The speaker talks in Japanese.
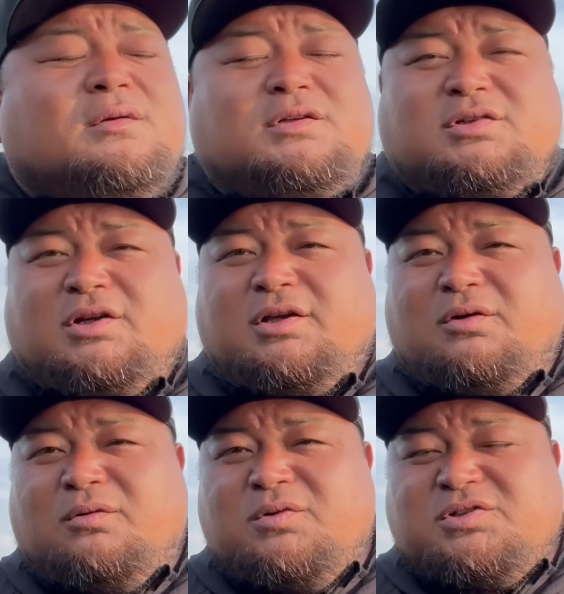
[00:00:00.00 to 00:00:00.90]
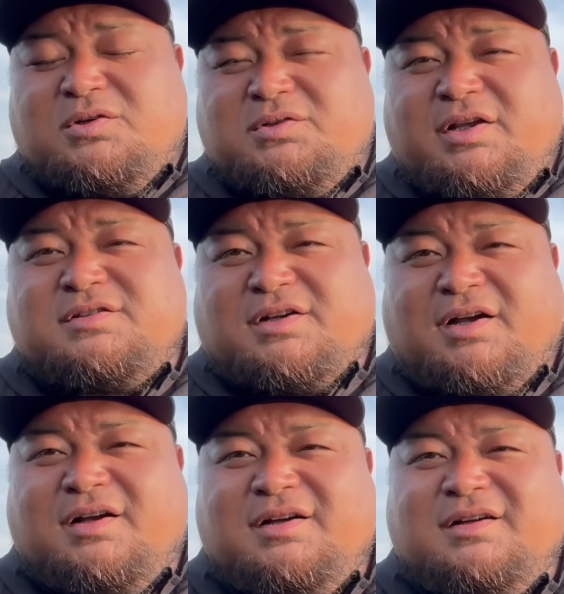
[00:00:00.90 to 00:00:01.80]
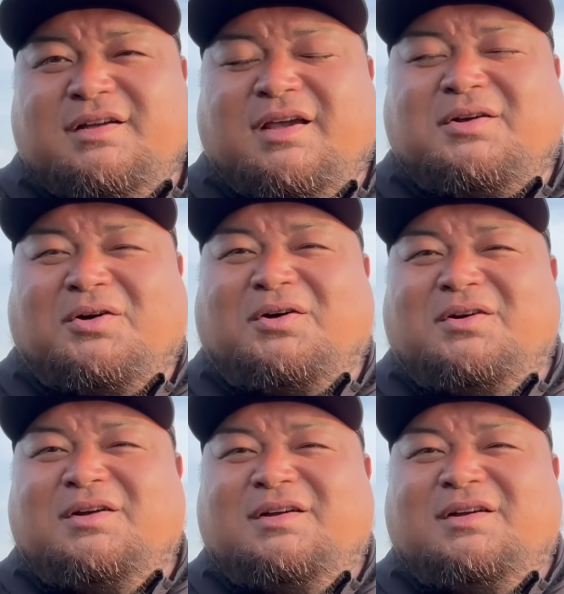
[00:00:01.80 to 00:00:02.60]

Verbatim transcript: それ面白くないですか結構。